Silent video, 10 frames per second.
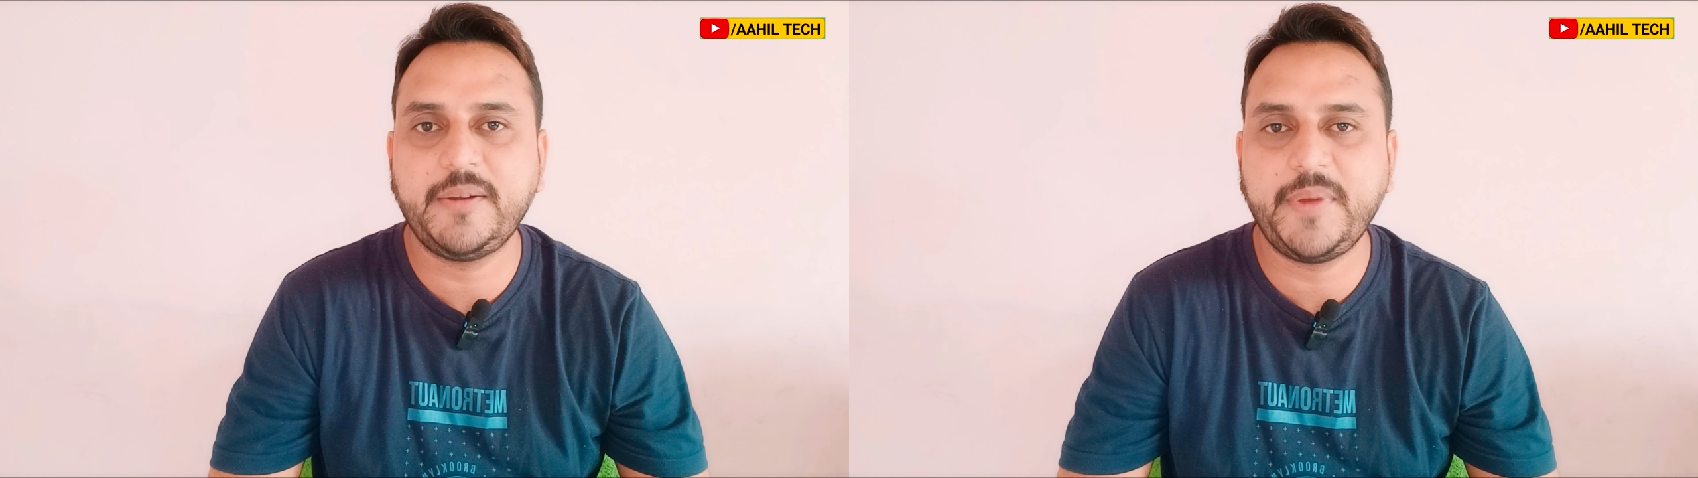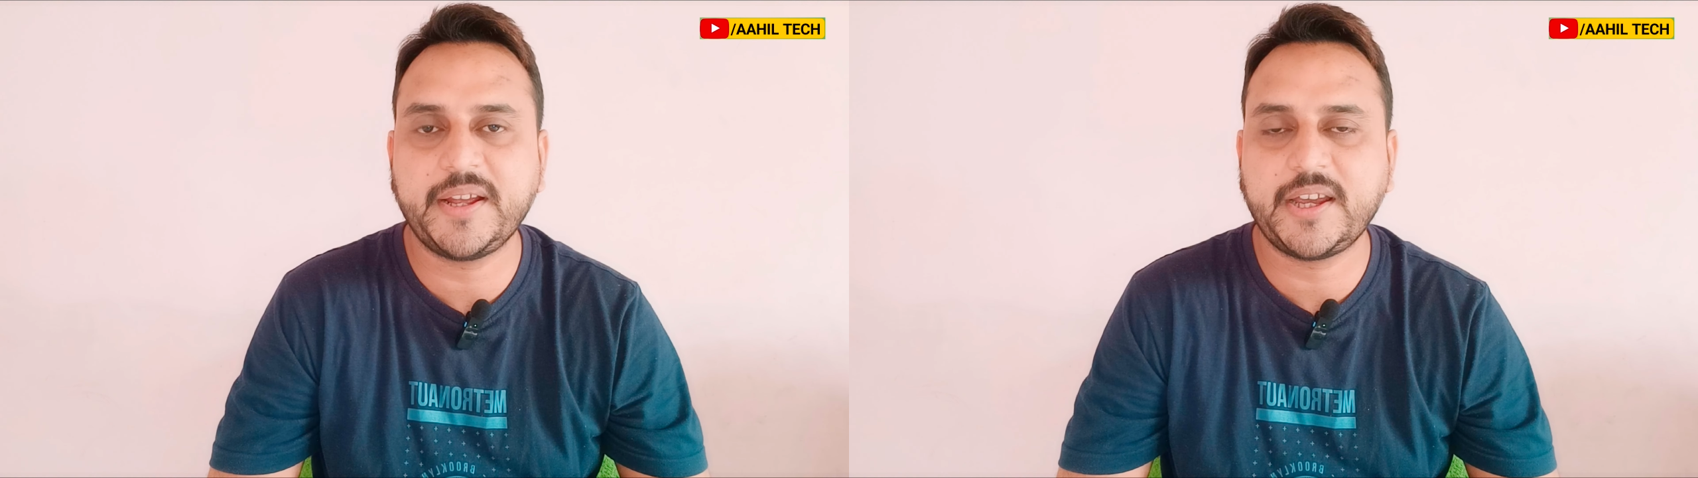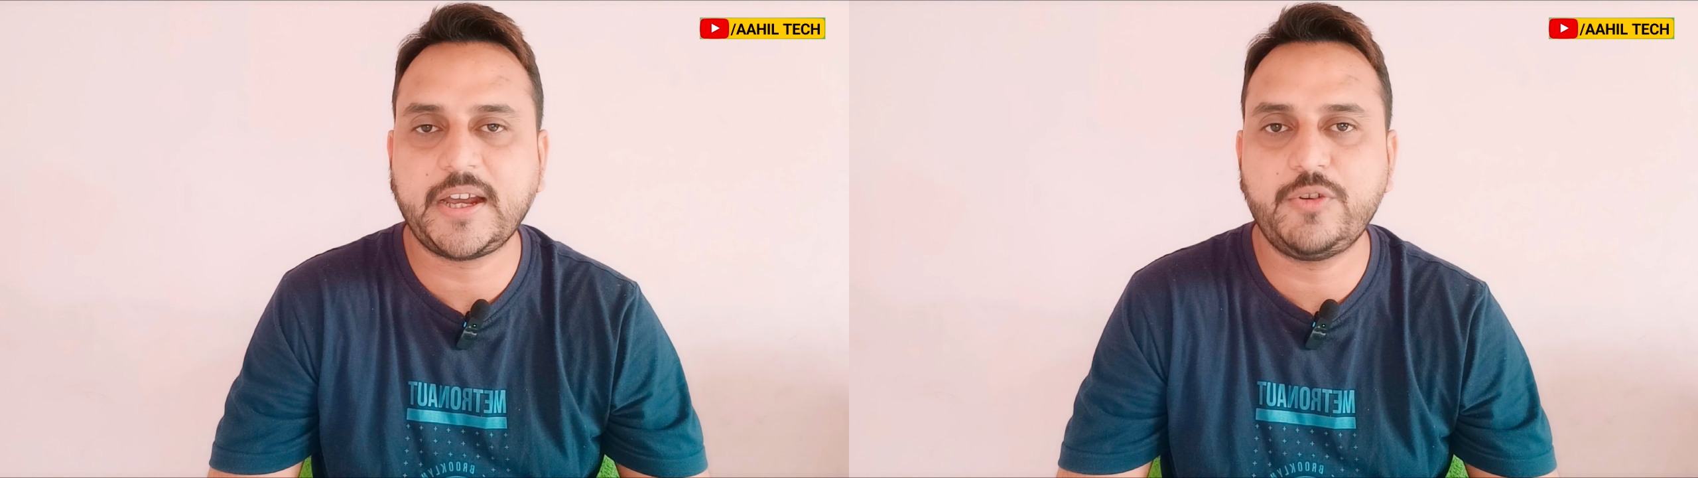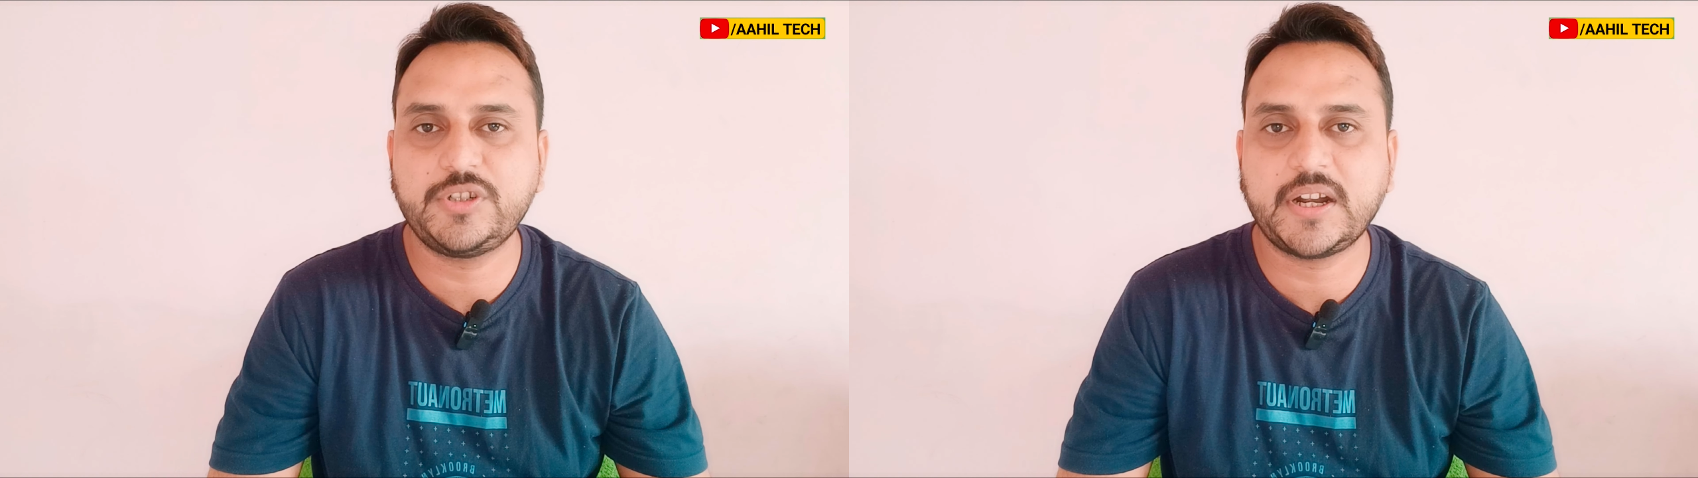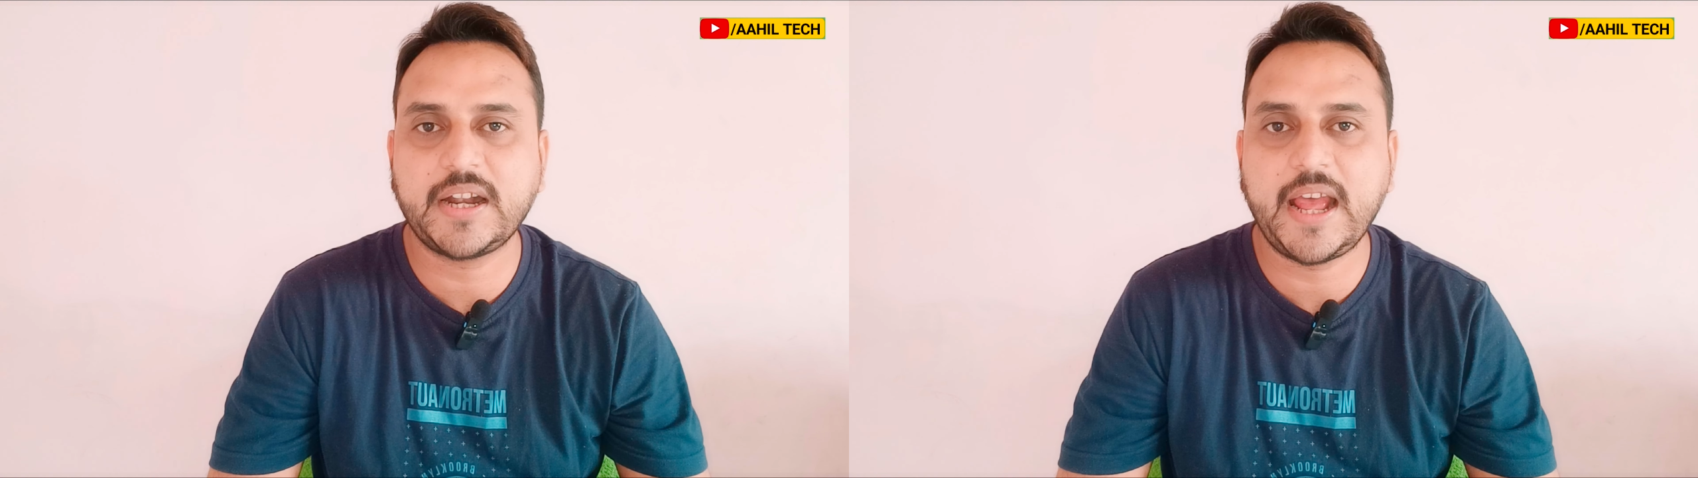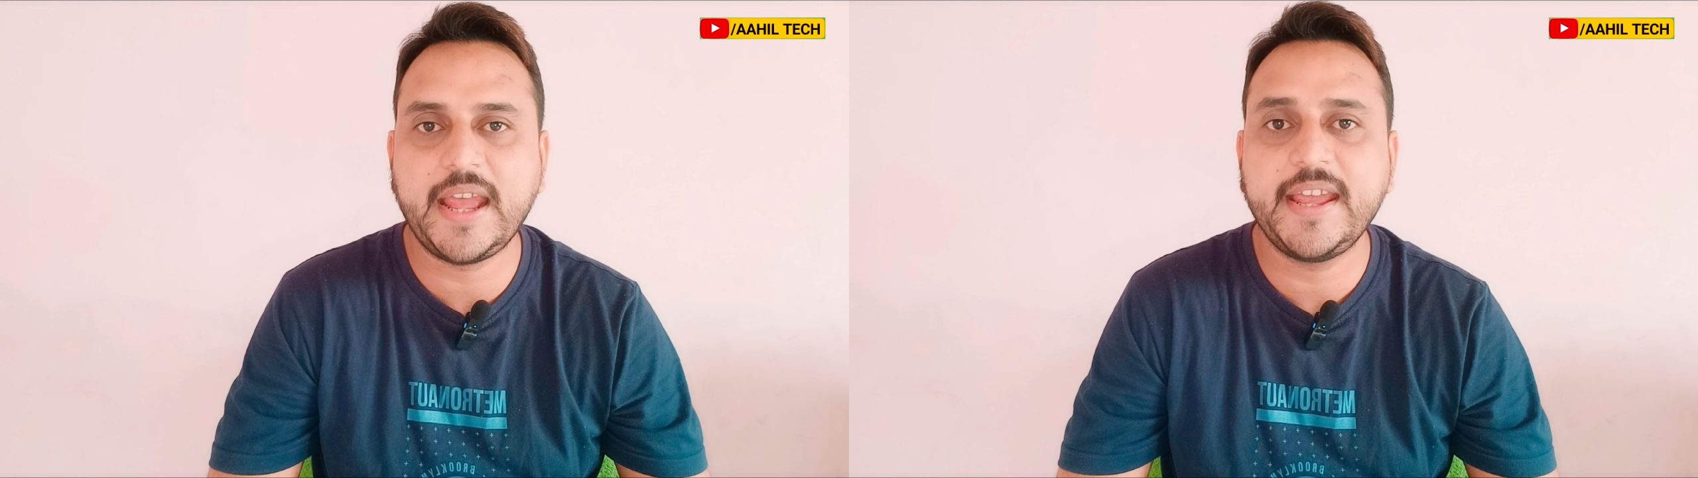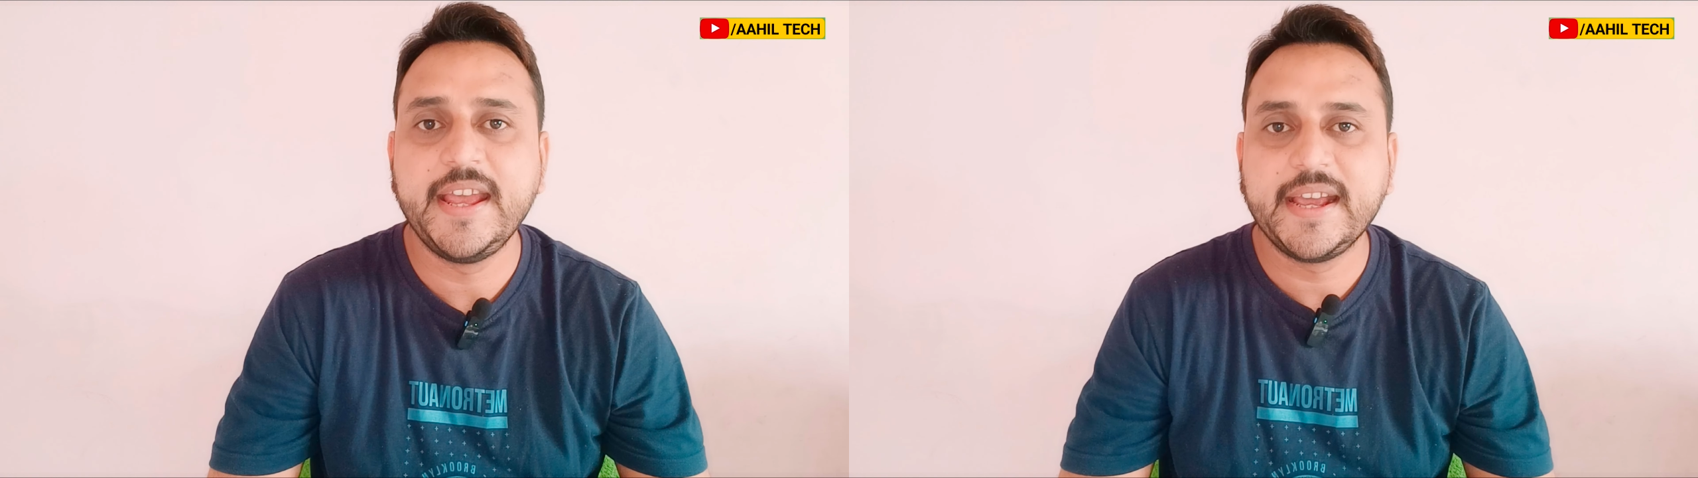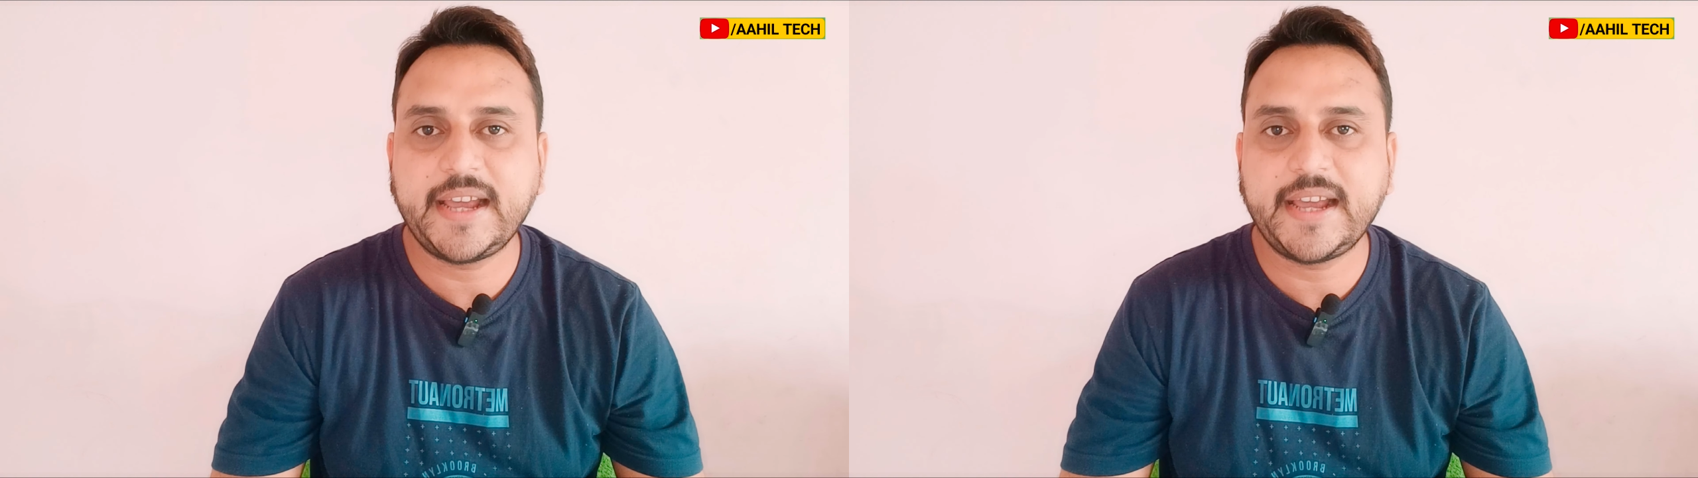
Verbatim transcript: एक बैंक अकाउंट करना है